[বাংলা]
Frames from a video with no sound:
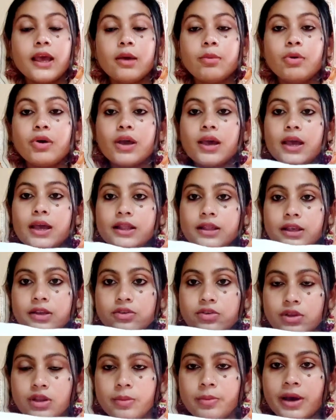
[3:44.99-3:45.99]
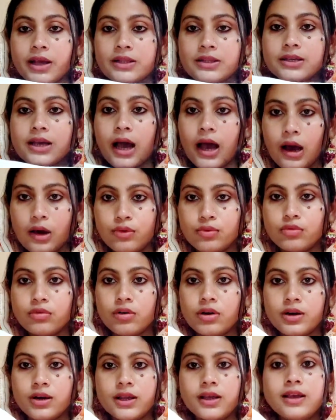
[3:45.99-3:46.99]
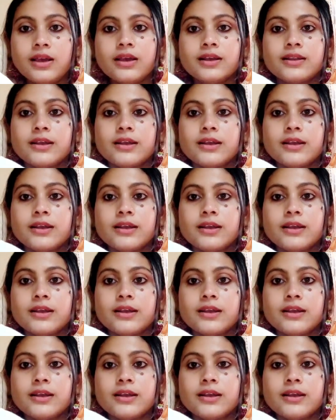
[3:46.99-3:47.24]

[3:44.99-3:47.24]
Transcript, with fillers: এবং এতে যদি বাচ্চা হাগু করে